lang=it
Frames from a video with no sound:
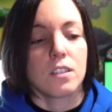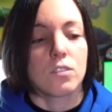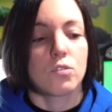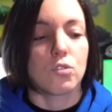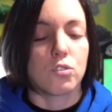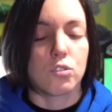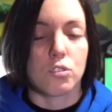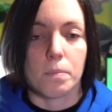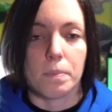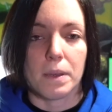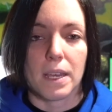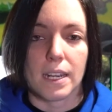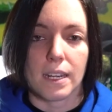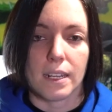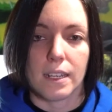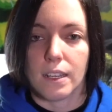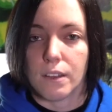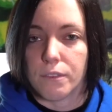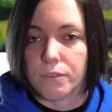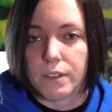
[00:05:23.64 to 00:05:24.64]
giusto
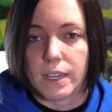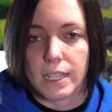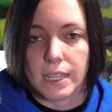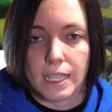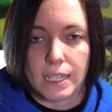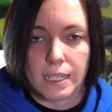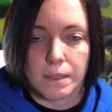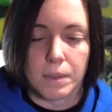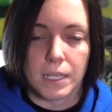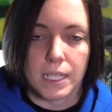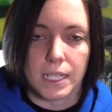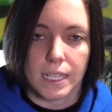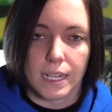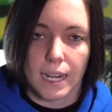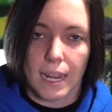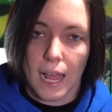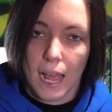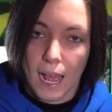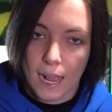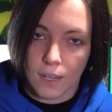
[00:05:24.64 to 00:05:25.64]
per farla
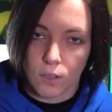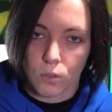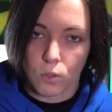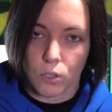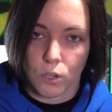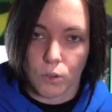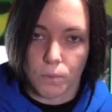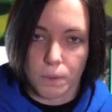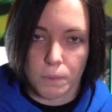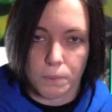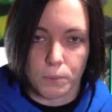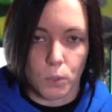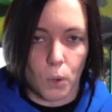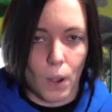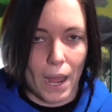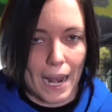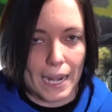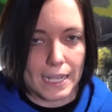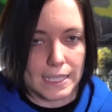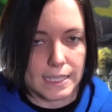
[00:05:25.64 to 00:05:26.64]
rimanere ancora un po' più
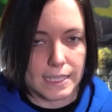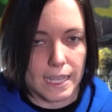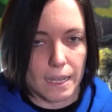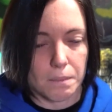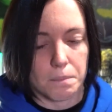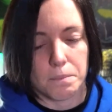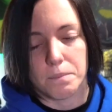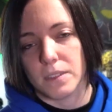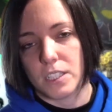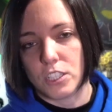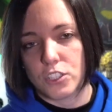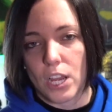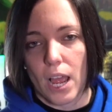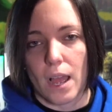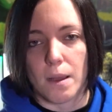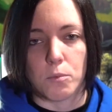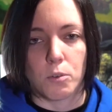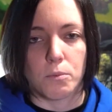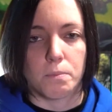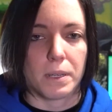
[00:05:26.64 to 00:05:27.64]
alta,
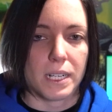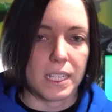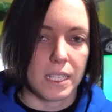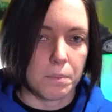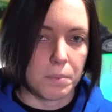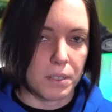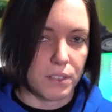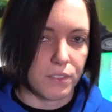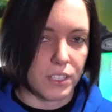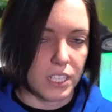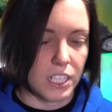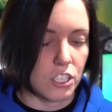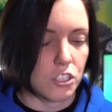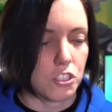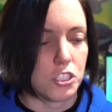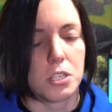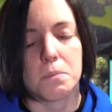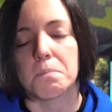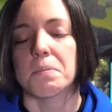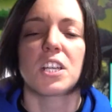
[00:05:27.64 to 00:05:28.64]
diciamo, per chi
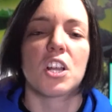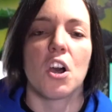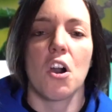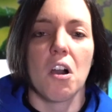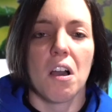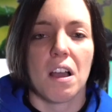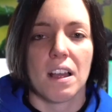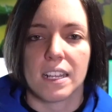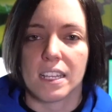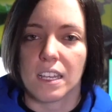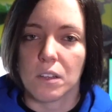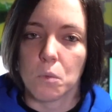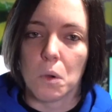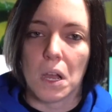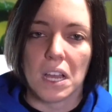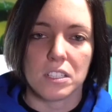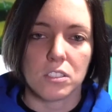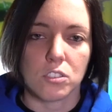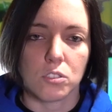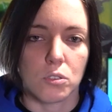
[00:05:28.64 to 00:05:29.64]
preferisce. Però anche
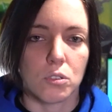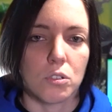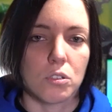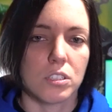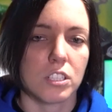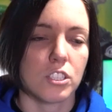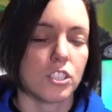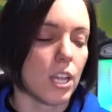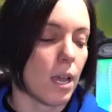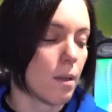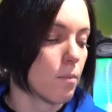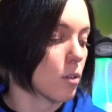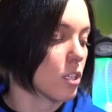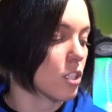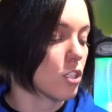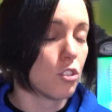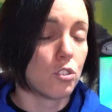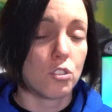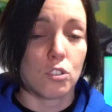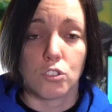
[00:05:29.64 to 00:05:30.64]
questo, diciamo
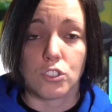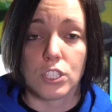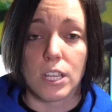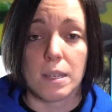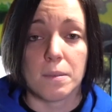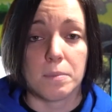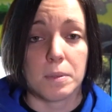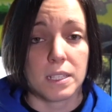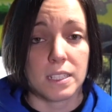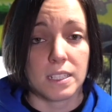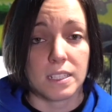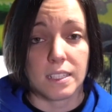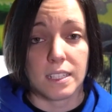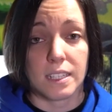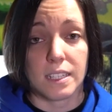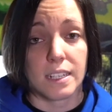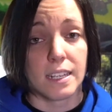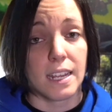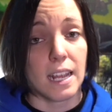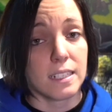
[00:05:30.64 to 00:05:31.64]
che ci sono già i
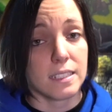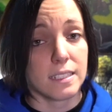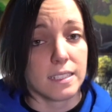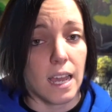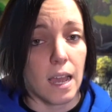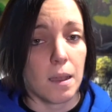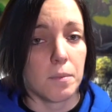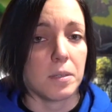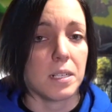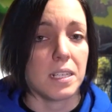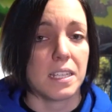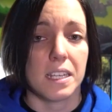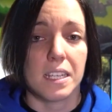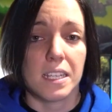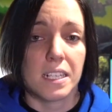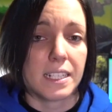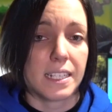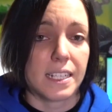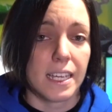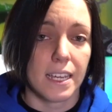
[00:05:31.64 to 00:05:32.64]
piedini
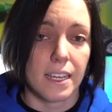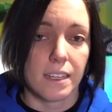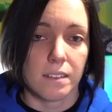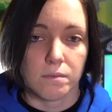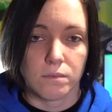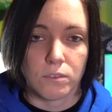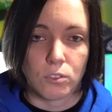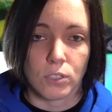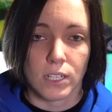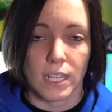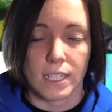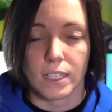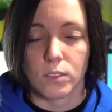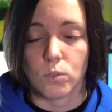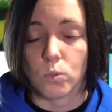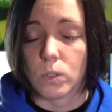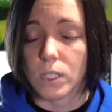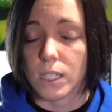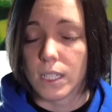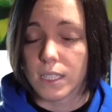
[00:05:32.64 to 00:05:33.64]
rialzabili, il che non è da
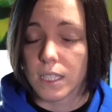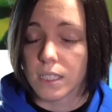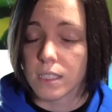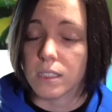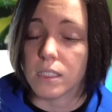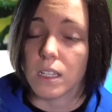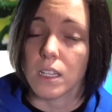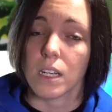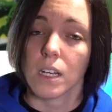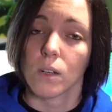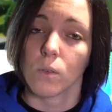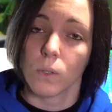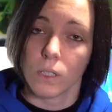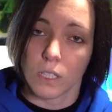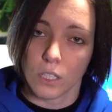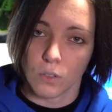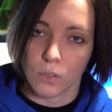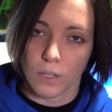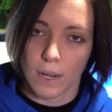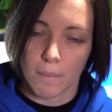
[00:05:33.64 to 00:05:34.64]
tutte le tastiere,
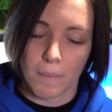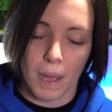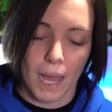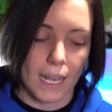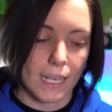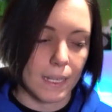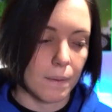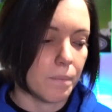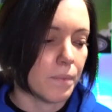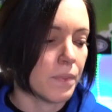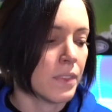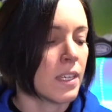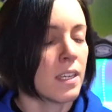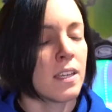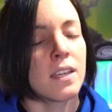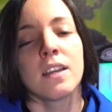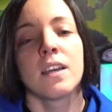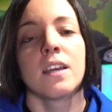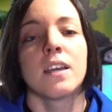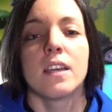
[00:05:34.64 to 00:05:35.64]
quindi non è
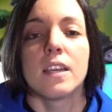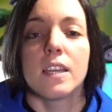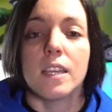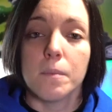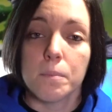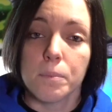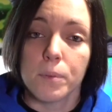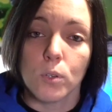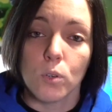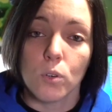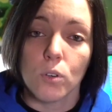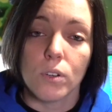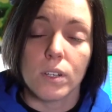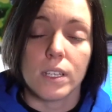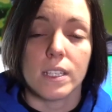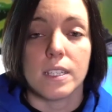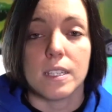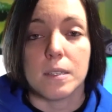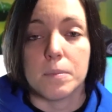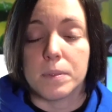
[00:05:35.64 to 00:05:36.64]
male. In più
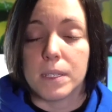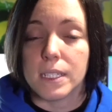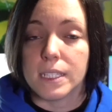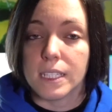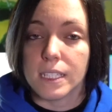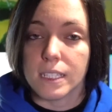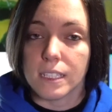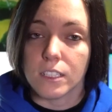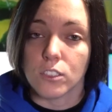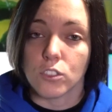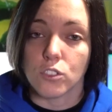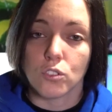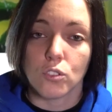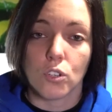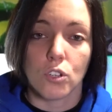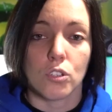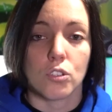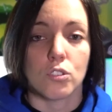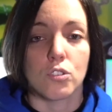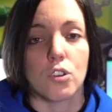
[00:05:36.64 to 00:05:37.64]
i piedini
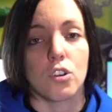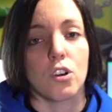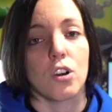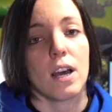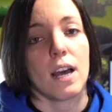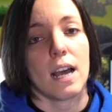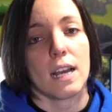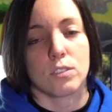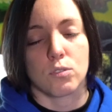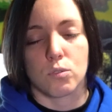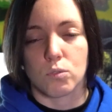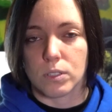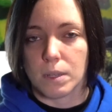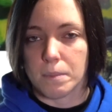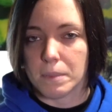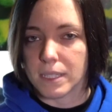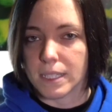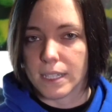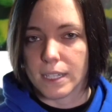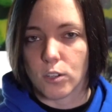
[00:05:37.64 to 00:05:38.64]
sono
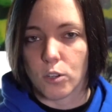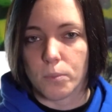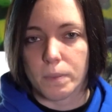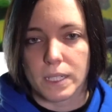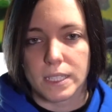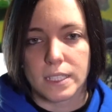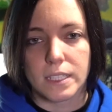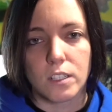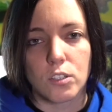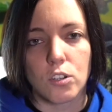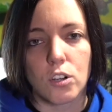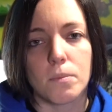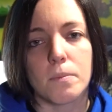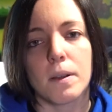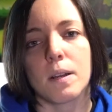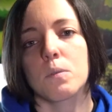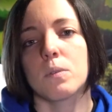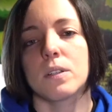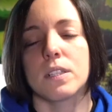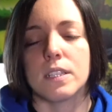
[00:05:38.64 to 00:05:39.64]
assolutamente ricoperti in
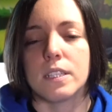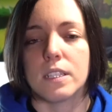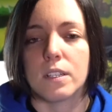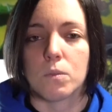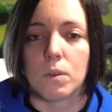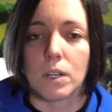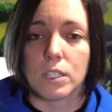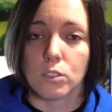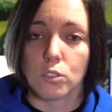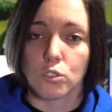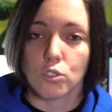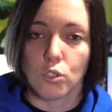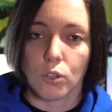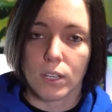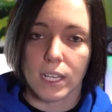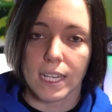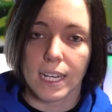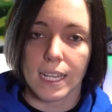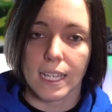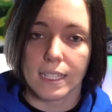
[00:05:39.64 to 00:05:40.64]
gomma, quindi quando
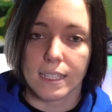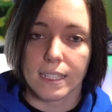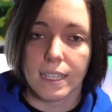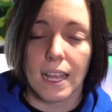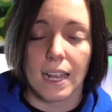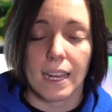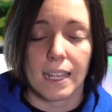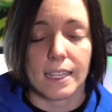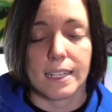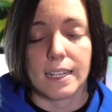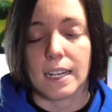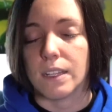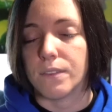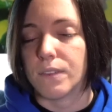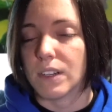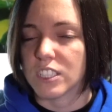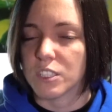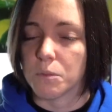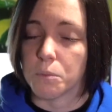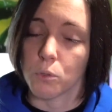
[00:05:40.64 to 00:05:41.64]
giocherete, anche nelle
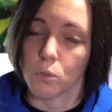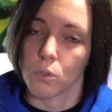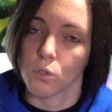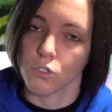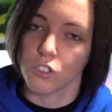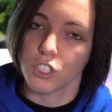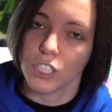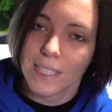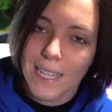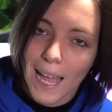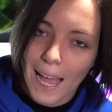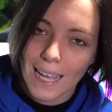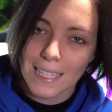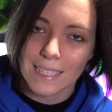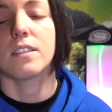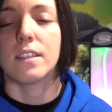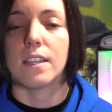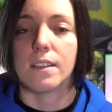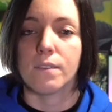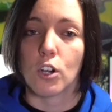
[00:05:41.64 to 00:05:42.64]
fasi più
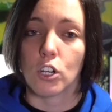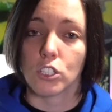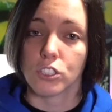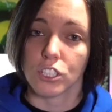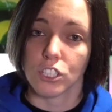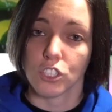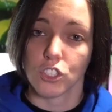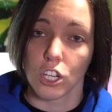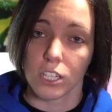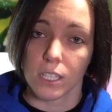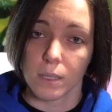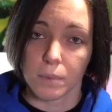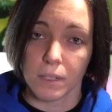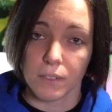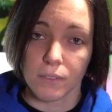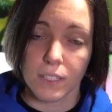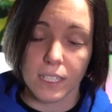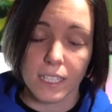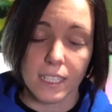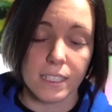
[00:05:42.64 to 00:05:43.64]
concitate dei vostri giochi
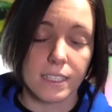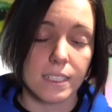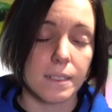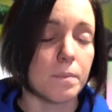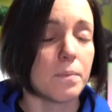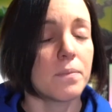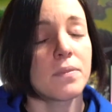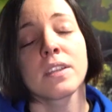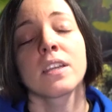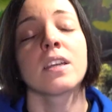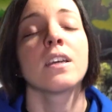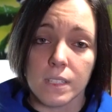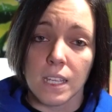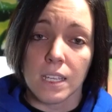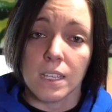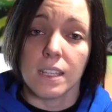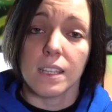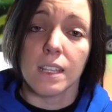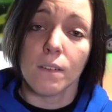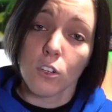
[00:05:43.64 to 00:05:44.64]
preferiti,
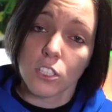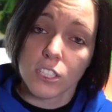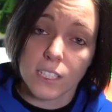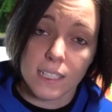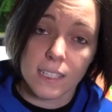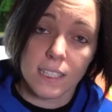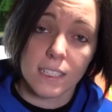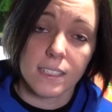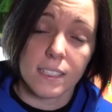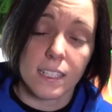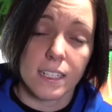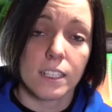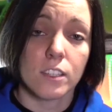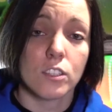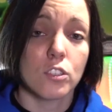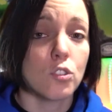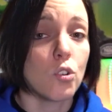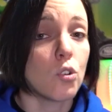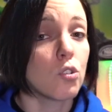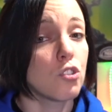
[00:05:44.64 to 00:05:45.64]
la vostra tastiera
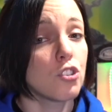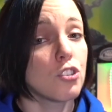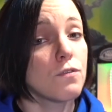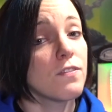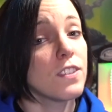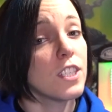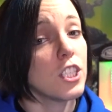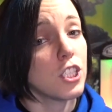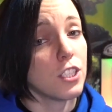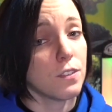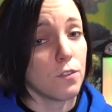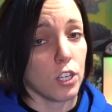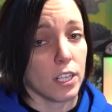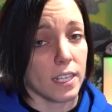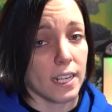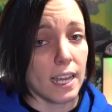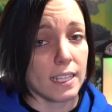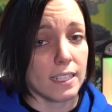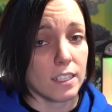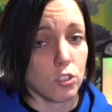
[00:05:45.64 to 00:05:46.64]
non vi
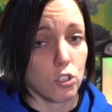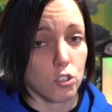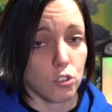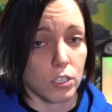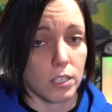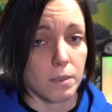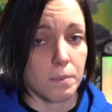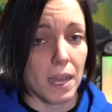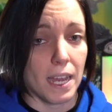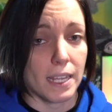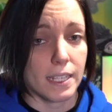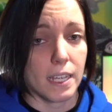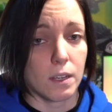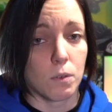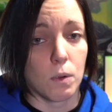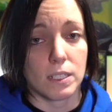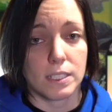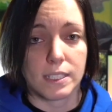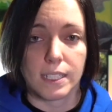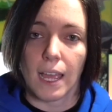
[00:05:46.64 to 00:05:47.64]
scivolerà da sotto le mani
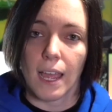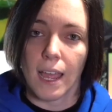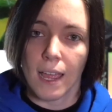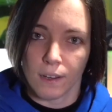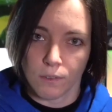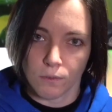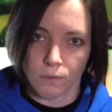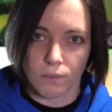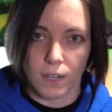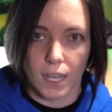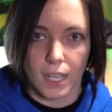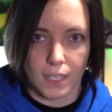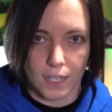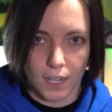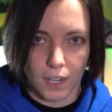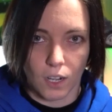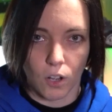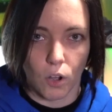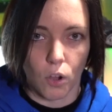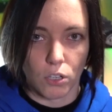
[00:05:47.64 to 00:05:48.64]
e questa è una
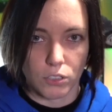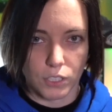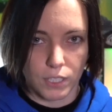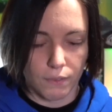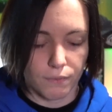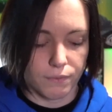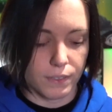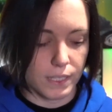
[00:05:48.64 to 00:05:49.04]
gran cosa,